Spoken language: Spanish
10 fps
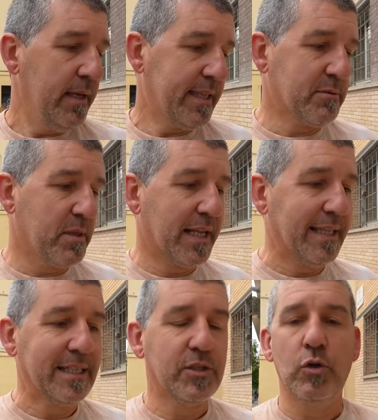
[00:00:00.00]
Estas
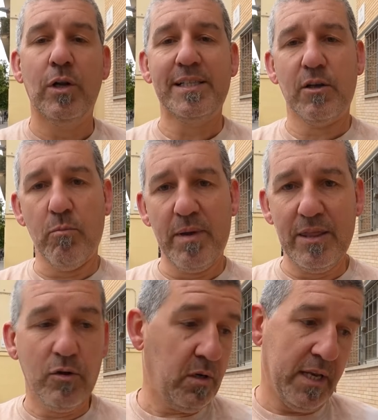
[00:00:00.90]
bicicletas yo no las
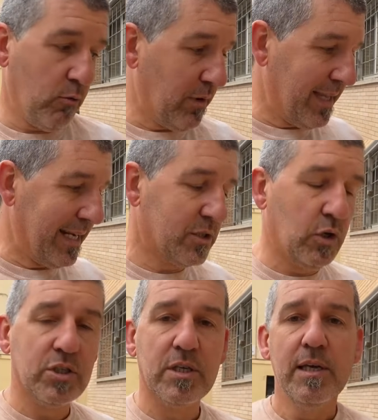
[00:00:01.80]
recomiendo, ninguna de las
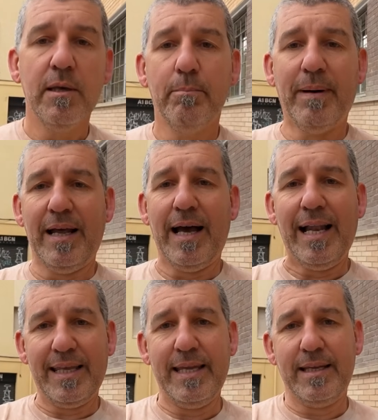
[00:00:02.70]
dos, para
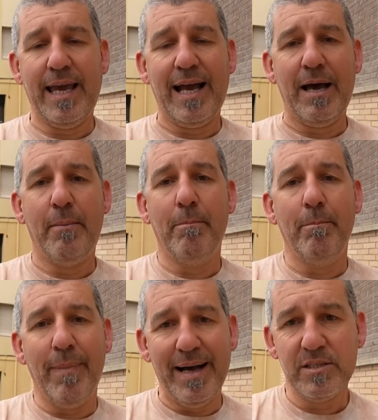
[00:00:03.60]
alguien que haga
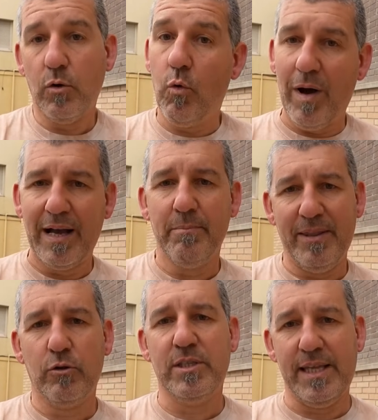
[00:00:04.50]
más o haga
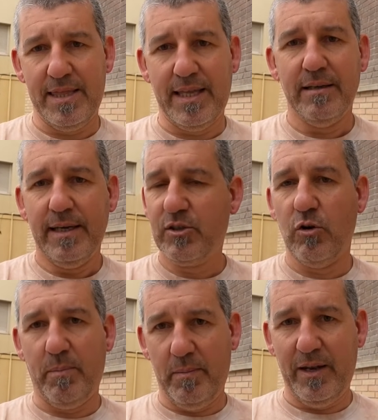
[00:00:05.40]
metro setenta.
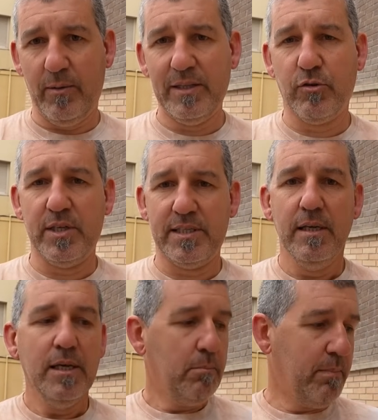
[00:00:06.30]
Eso es lo primero. ¿vale? Entonces,
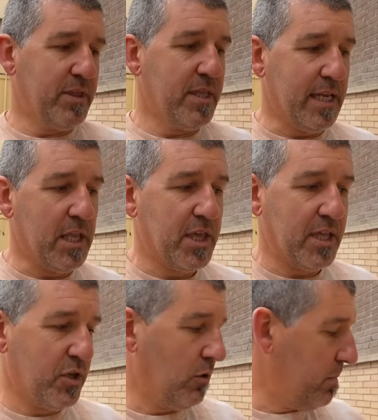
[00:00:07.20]
bici de
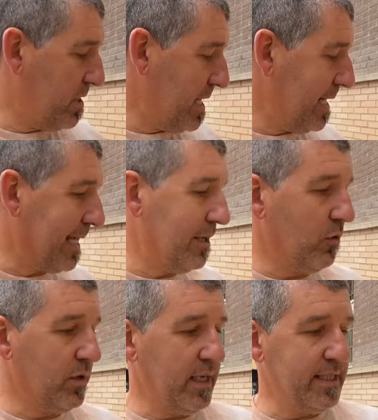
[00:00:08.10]
iniciación, bici de
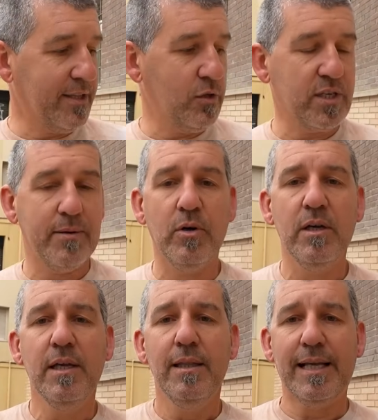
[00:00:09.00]
lecaldón y radio rebo,
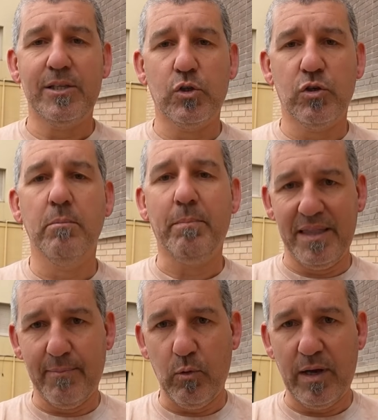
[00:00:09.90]
las dos son
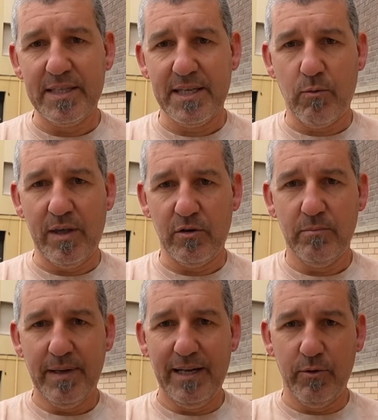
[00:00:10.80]
20 pulgadas de cuadro.
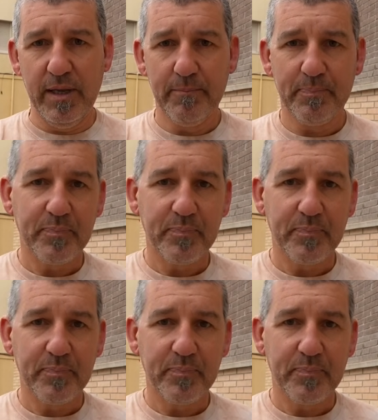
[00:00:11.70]
¿Vale, Uri?